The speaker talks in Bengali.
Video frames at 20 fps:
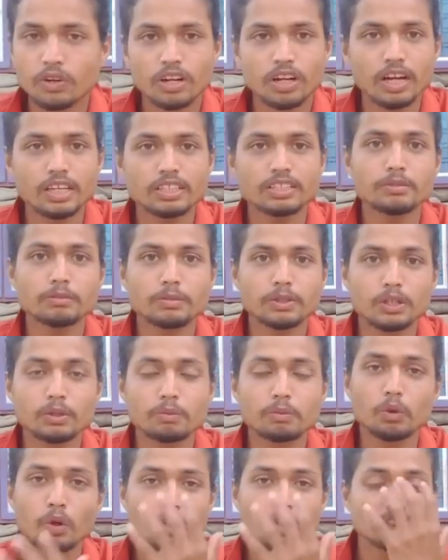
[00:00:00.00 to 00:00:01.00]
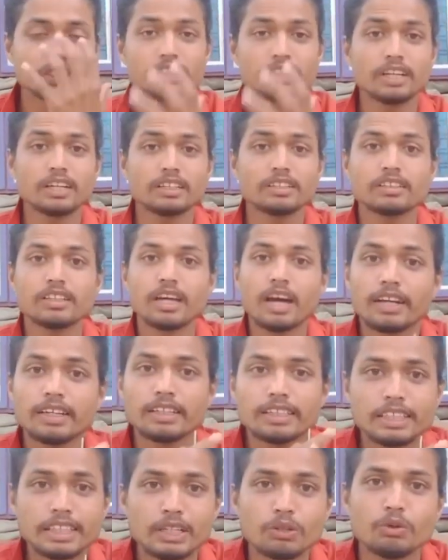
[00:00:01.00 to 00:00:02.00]
করা আছে বেডের উপর অক্সিজেন লাগানো ধারে
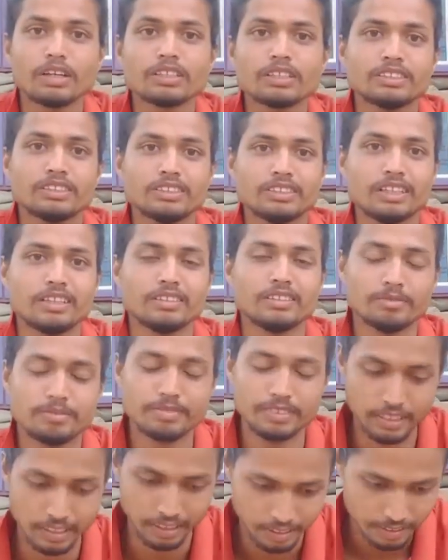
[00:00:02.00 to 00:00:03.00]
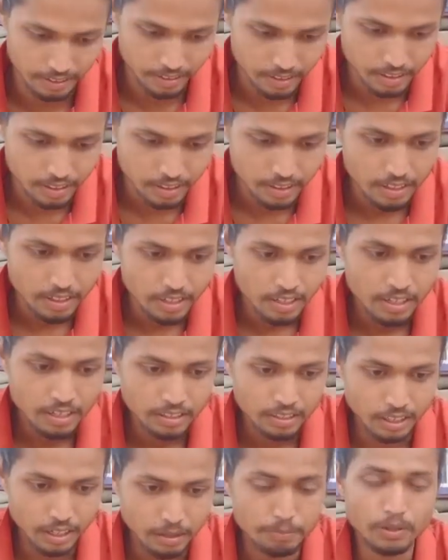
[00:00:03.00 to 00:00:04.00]
কেউ আসছে না
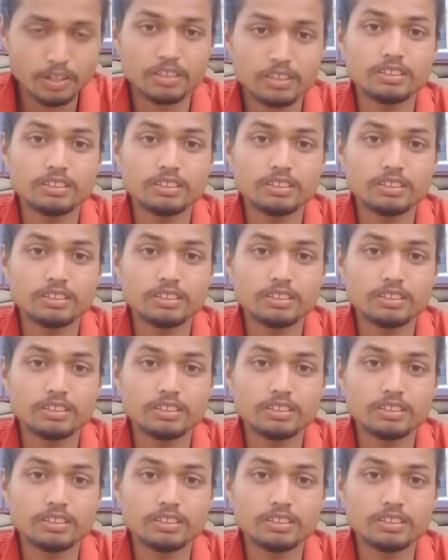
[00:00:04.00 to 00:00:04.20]
তারপর